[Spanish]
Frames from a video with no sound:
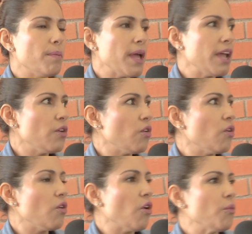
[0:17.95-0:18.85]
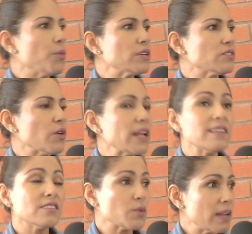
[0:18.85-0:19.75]
pero pues todas
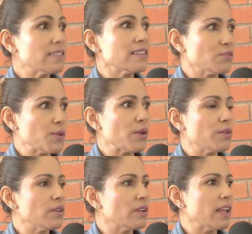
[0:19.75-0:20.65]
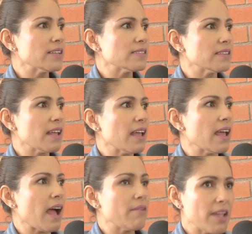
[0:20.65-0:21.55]
las escuelas estuvieron
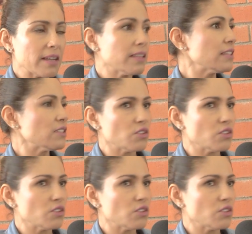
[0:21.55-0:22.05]
este, abiertas,